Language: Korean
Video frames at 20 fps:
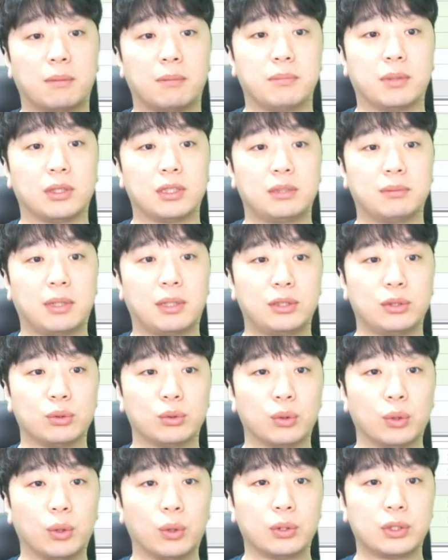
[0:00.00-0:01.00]

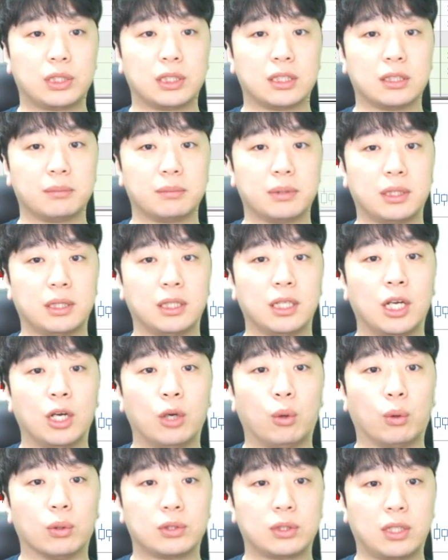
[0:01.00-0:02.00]
명심하시고 지금은
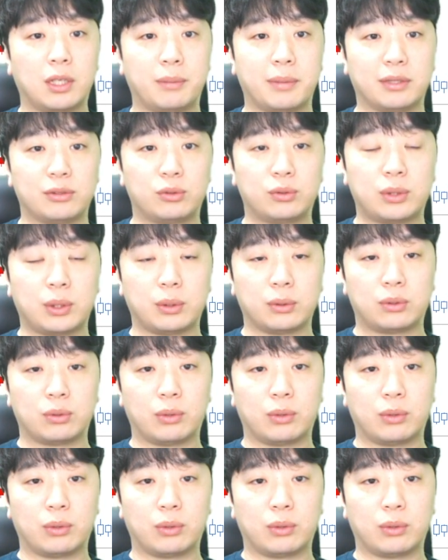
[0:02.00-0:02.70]
오전에 매수세로